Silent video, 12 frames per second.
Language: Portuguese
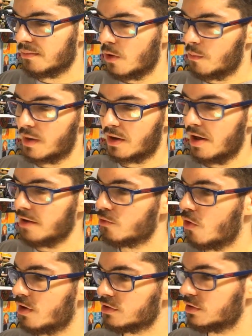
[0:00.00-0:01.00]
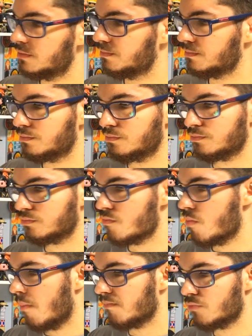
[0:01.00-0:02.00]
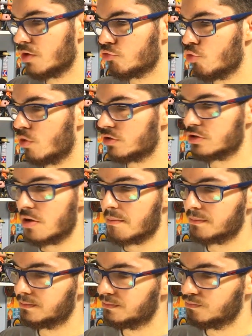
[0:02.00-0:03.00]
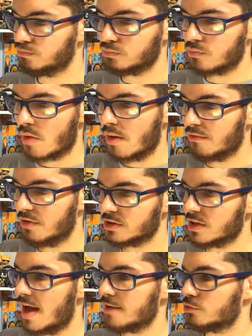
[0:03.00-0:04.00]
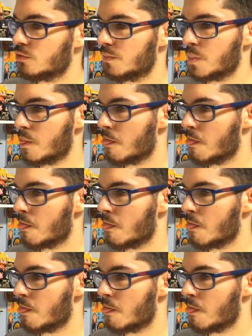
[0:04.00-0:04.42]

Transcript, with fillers: Meu, pra quem gosta de doce, fantástico.